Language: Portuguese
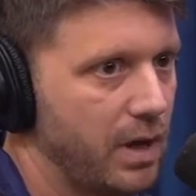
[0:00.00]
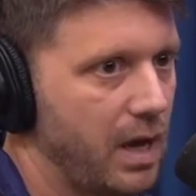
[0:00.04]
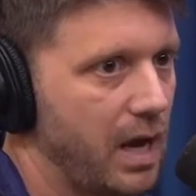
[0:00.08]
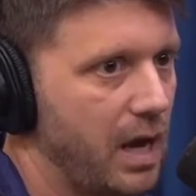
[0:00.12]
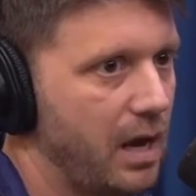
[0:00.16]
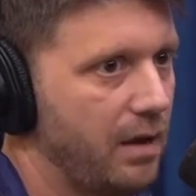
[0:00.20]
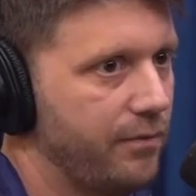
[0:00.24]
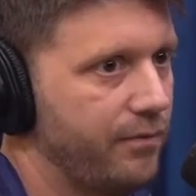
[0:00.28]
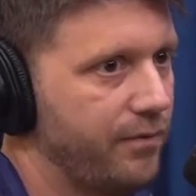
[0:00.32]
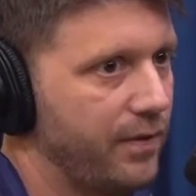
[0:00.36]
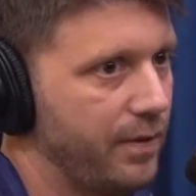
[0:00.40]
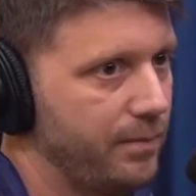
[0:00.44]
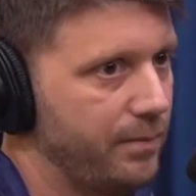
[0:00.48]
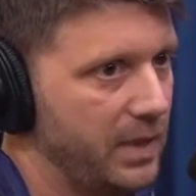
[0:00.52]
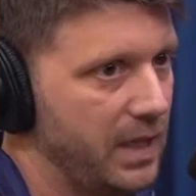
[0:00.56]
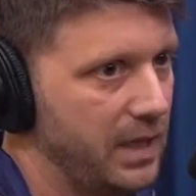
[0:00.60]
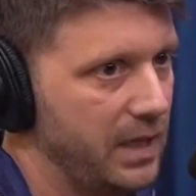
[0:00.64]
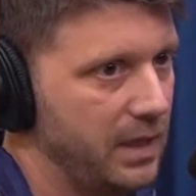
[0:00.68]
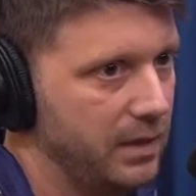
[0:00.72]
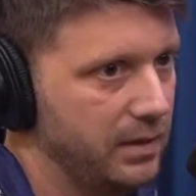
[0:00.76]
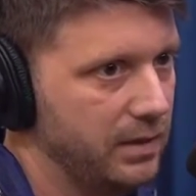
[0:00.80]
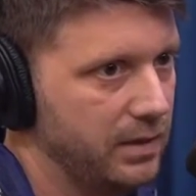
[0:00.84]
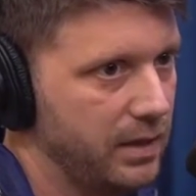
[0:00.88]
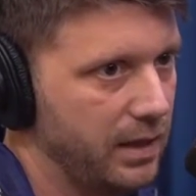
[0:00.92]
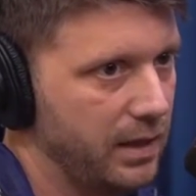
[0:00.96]
a
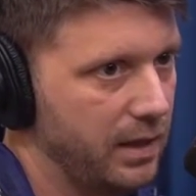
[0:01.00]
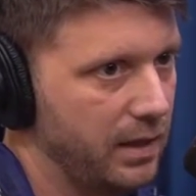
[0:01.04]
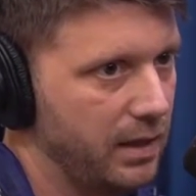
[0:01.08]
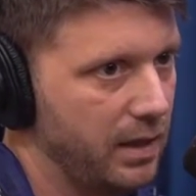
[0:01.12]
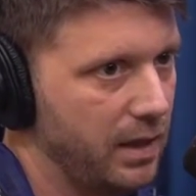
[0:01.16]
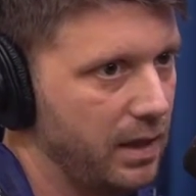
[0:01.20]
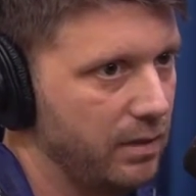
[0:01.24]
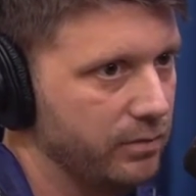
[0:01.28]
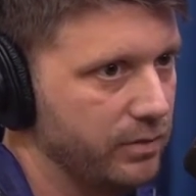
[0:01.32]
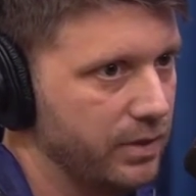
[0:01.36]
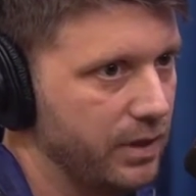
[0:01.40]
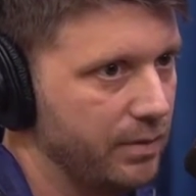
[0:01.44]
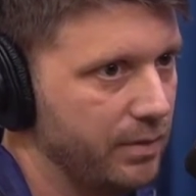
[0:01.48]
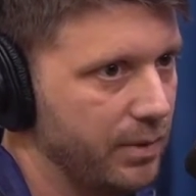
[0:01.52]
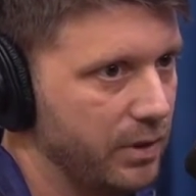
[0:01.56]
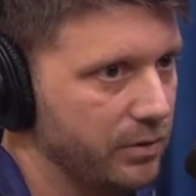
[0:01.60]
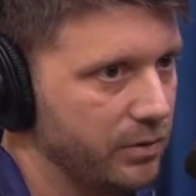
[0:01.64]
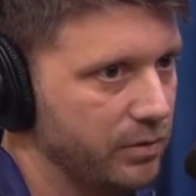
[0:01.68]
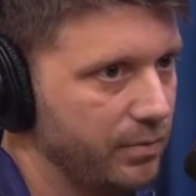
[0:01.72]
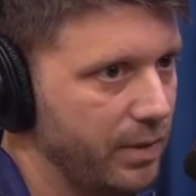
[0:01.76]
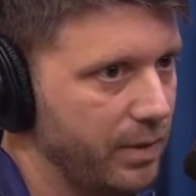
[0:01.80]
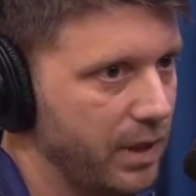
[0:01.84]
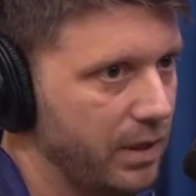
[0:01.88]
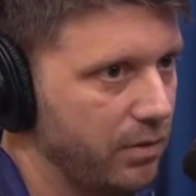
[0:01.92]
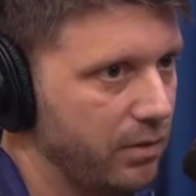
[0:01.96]
família inteira lá, os irmãos
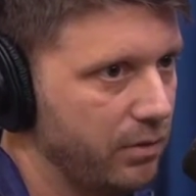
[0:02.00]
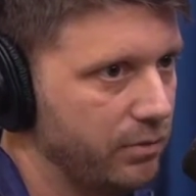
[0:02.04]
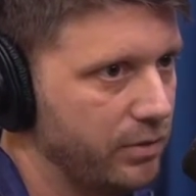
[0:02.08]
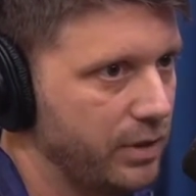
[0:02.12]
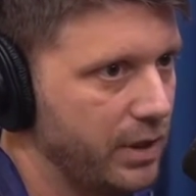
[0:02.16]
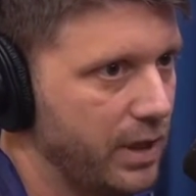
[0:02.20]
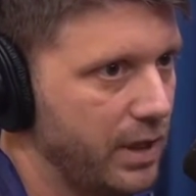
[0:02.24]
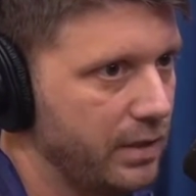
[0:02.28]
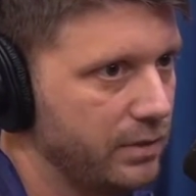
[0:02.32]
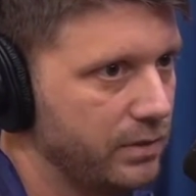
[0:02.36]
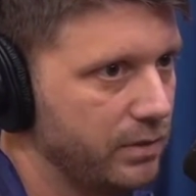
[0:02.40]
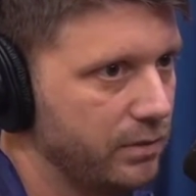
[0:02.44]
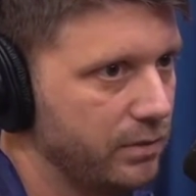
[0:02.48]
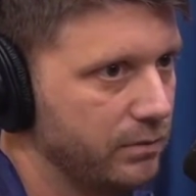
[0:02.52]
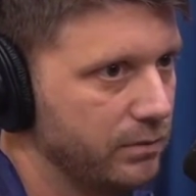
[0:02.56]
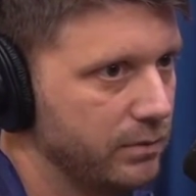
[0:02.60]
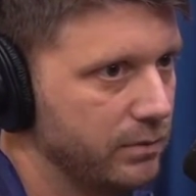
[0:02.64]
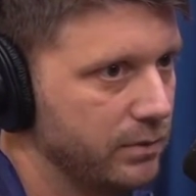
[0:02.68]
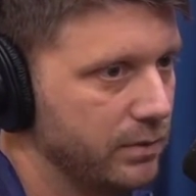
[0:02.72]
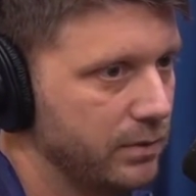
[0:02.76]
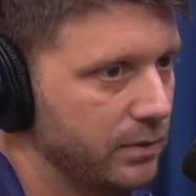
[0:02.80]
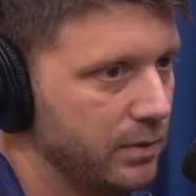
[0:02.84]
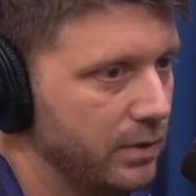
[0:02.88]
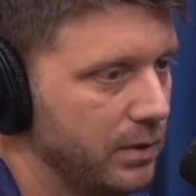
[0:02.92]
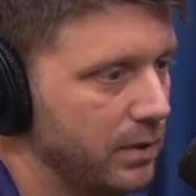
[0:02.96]
do Michael Jackson,
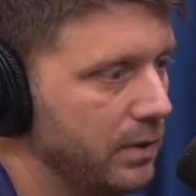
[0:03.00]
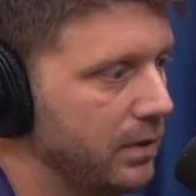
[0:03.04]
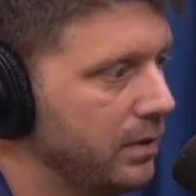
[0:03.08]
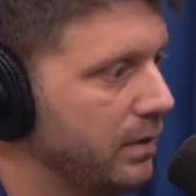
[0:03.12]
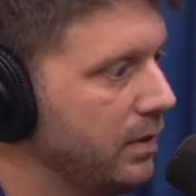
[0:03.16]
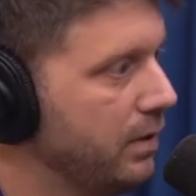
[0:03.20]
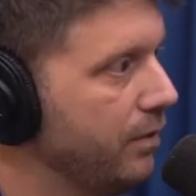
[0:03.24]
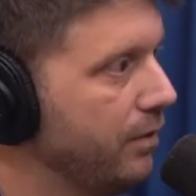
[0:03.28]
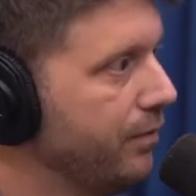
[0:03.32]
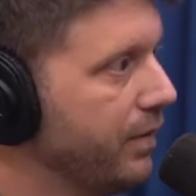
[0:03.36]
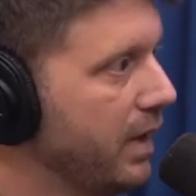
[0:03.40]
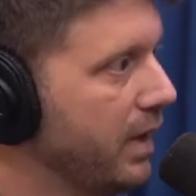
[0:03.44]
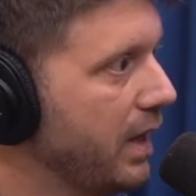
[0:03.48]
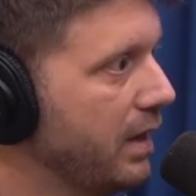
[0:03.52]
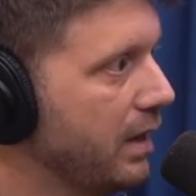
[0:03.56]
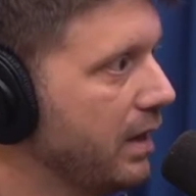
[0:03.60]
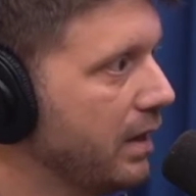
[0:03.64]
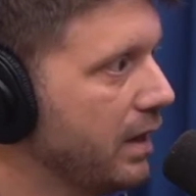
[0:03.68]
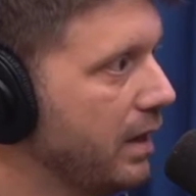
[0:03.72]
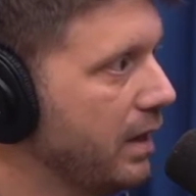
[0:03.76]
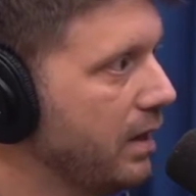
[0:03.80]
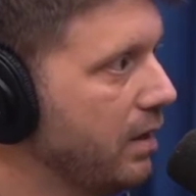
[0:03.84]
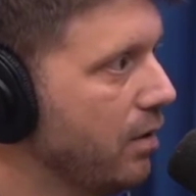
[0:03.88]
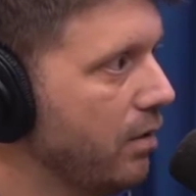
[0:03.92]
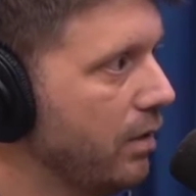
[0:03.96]
e eu fiquei
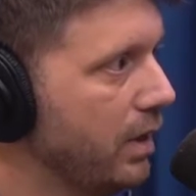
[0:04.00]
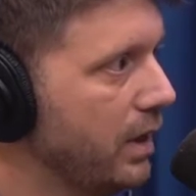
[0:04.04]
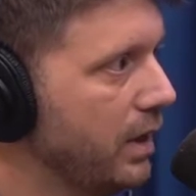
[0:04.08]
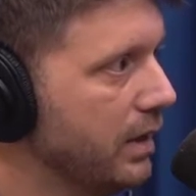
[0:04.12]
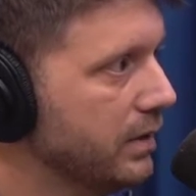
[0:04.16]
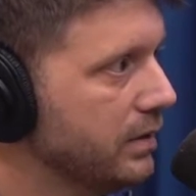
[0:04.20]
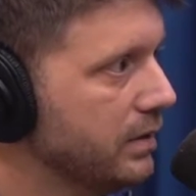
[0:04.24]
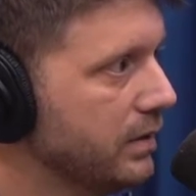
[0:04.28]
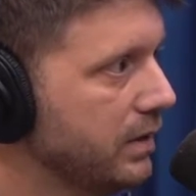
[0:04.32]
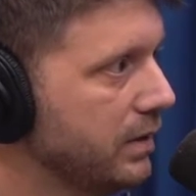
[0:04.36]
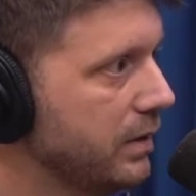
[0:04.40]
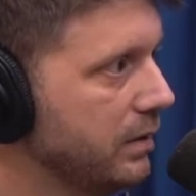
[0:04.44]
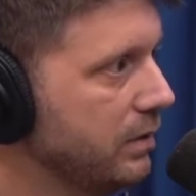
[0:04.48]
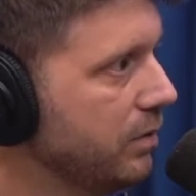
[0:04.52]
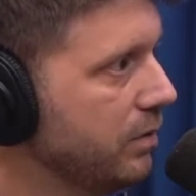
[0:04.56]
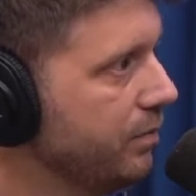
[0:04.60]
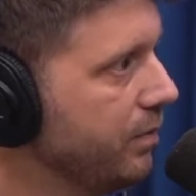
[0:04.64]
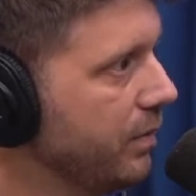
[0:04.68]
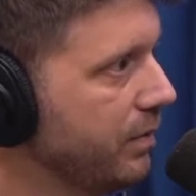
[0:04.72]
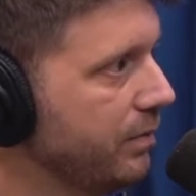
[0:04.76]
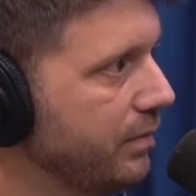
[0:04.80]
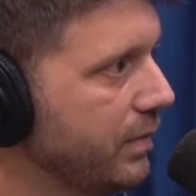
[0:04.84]
naquele rolê assim, tipo, Caralho.